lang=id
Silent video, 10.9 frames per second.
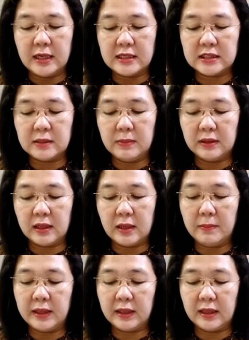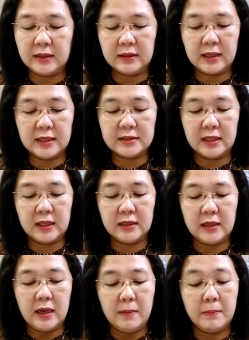Dan sementara mereka di tengah jalan,